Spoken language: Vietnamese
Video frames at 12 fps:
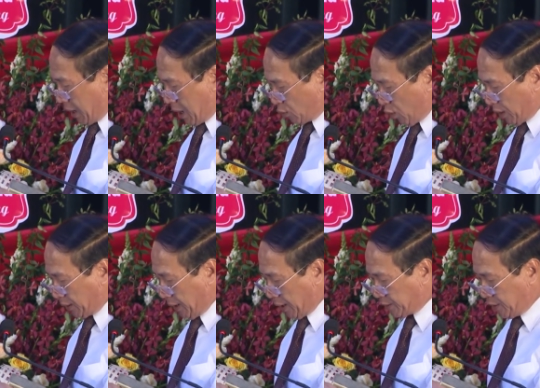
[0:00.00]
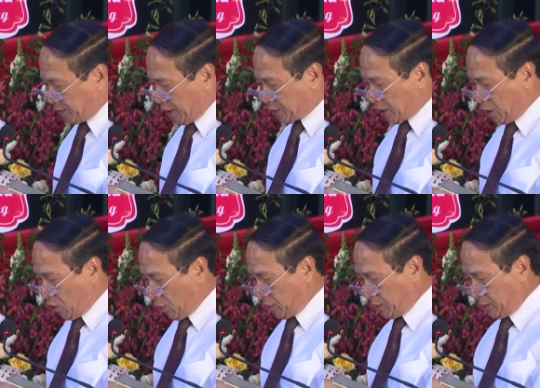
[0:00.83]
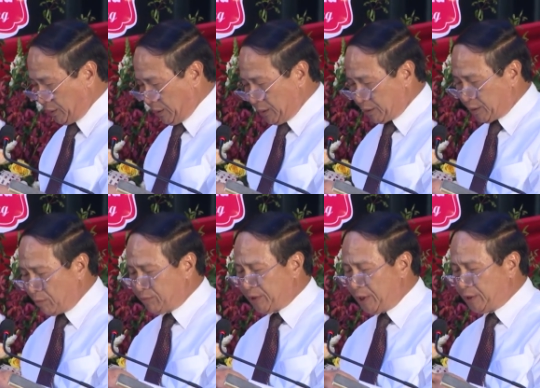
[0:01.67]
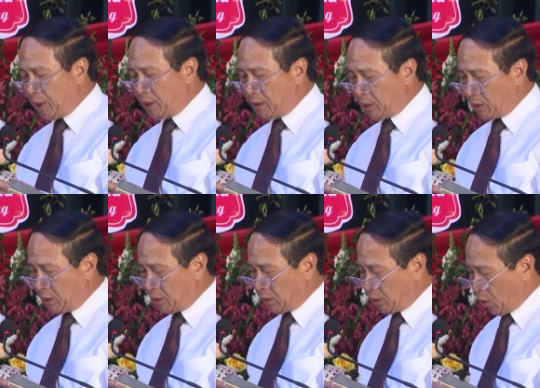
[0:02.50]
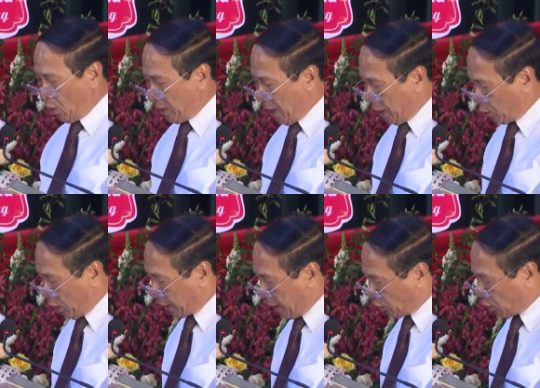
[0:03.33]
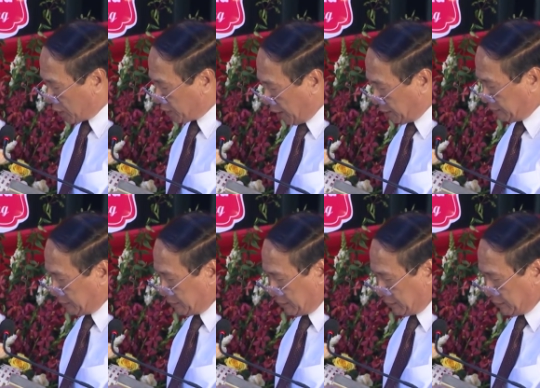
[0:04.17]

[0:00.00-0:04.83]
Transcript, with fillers: các đoàn thể chính trị xã hội trong xây dựng khối đại đoàn kết toàn dân,